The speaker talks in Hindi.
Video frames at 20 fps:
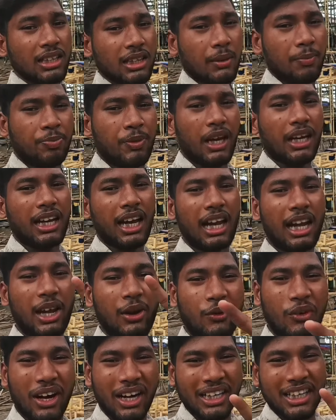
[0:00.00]
तब तक के
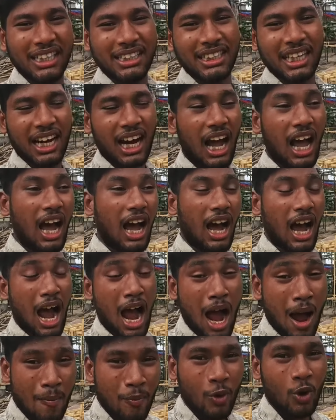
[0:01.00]
लिए वेट कीजिएगा हाँ
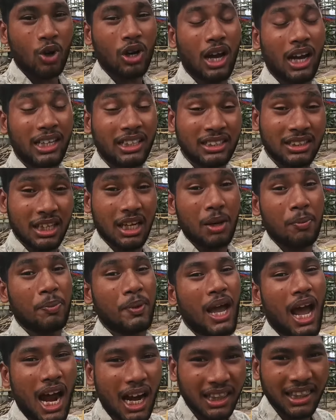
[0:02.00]
आप लोग का इस तरह
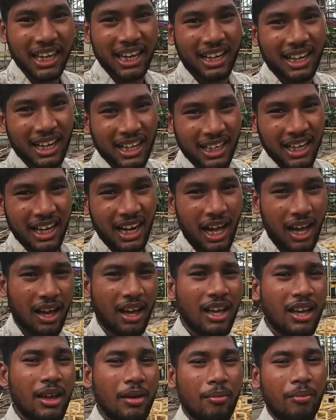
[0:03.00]
प्यार देख करके ना
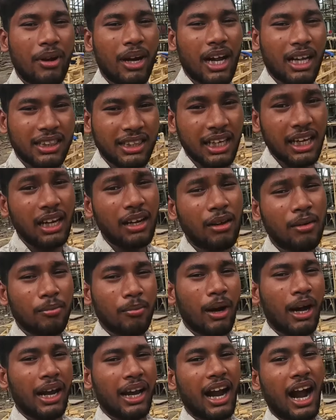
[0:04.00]
मेरा दिल
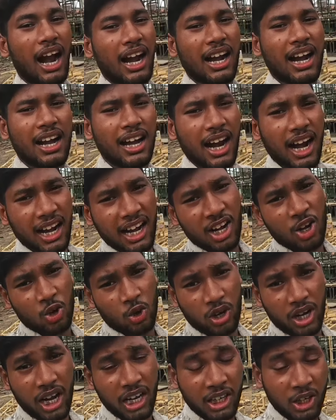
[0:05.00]
भाई गार्डन गार्डन
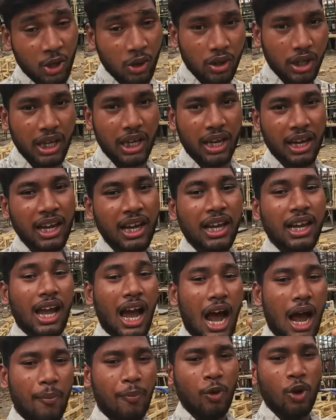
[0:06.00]
हो गया क्योंकि
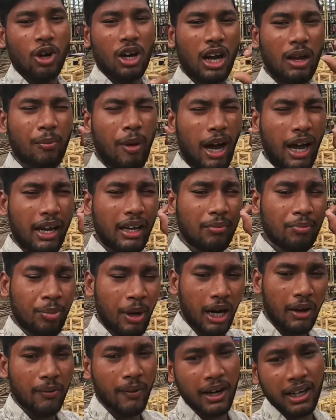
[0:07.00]
आप लोग का भाई
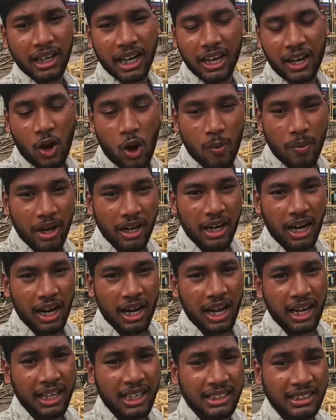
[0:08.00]
भर भर के कमेंट आ
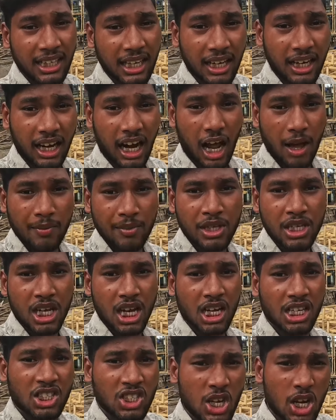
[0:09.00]
रहा है कि संग्राम
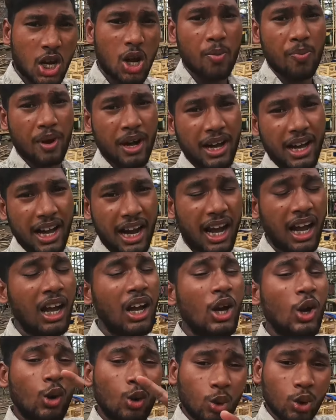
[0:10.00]
संघ सन ऑफ इंडिया
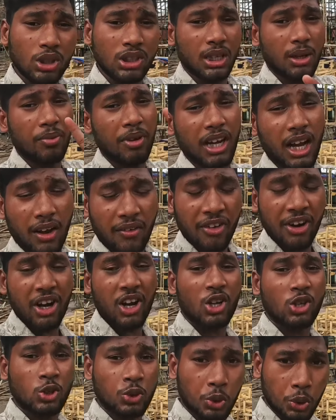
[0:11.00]
उस सभी का
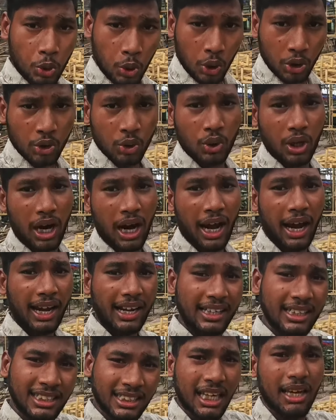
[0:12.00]
वीडियो शूट हो चुका
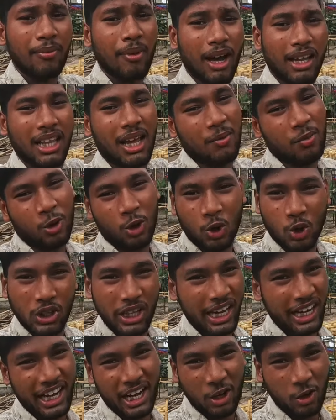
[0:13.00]
है इसके बाद आप लोग को
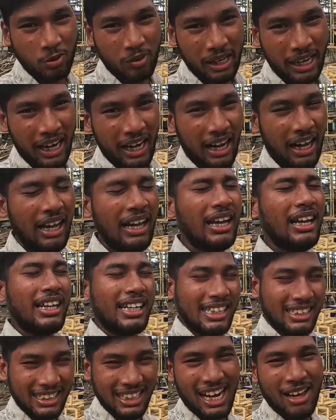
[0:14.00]
देखने को मिलेगा
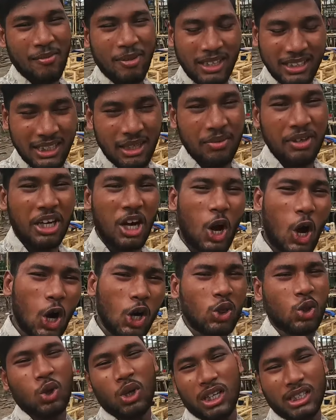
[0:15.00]
इतना बेसब्री
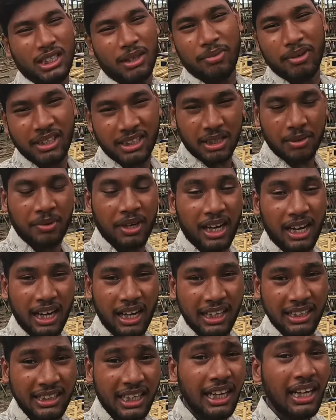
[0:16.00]
और थोड़ा सा बेसब्री कर
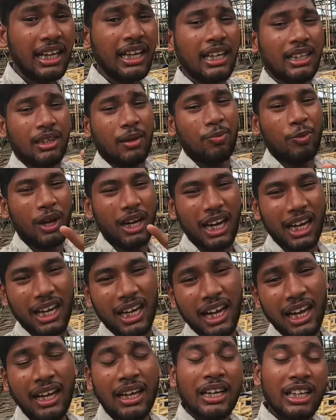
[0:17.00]
लीजिए तब तक के
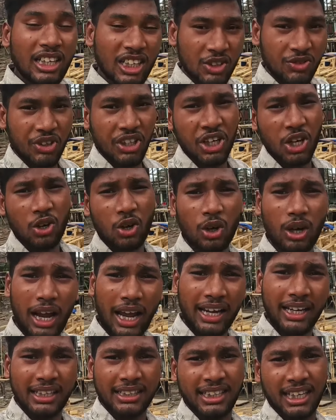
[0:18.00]
लिए इस वीडियो को
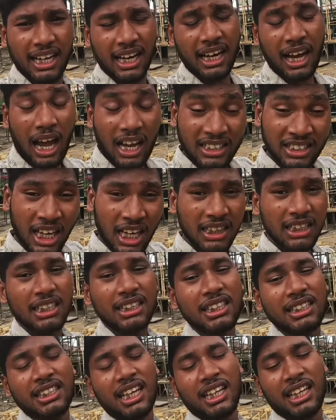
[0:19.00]
लाइक कीजिएगा ज़्यादा
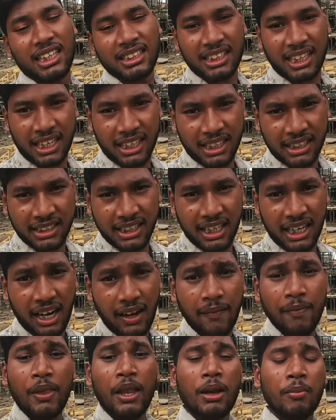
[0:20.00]
से ज़्यादा शेयर
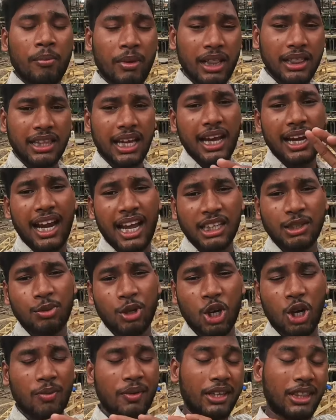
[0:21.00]
कीजिएगा मिलते हैं नेक्स्ट
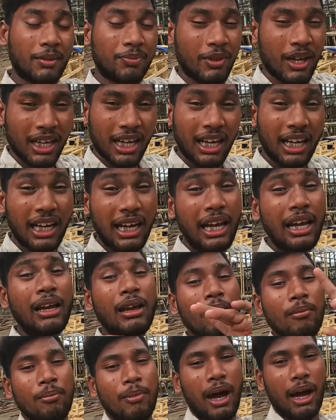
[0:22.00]
वीडियो में तब तक के लिए
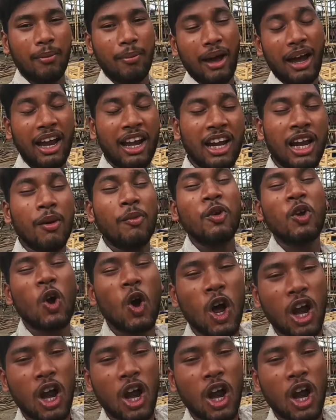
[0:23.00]
बाय बाय लव यू